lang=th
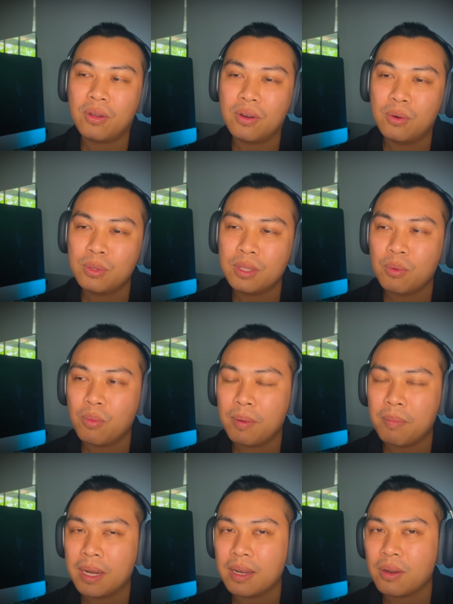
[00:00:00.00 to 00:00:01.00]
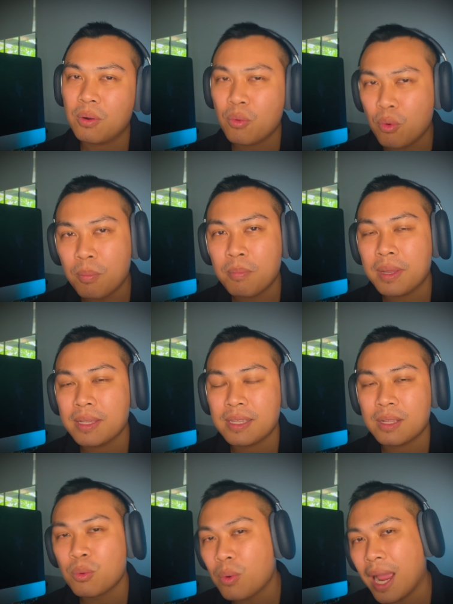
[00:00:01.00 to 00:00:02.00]
รู้สึกว่ามันก็คุ้มไปซะ
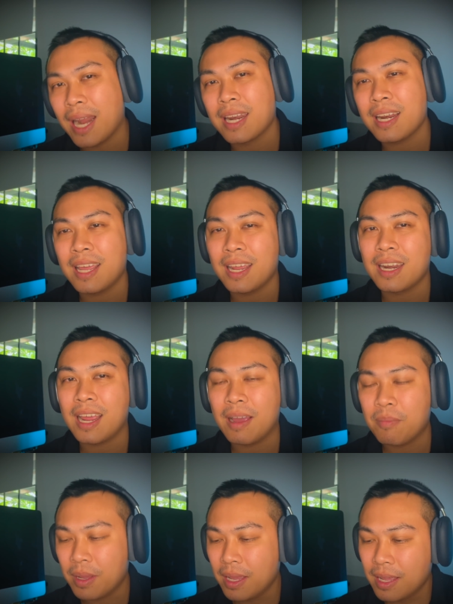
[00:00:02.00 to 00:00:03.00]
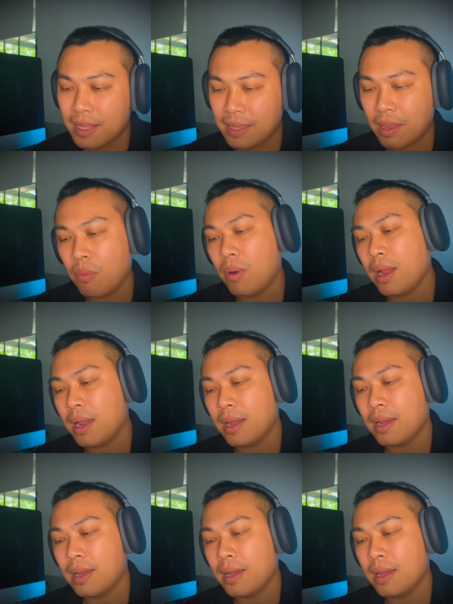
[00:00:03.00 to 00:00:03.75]
ทุกอันนั่นแหละนะครับ แต่ว่า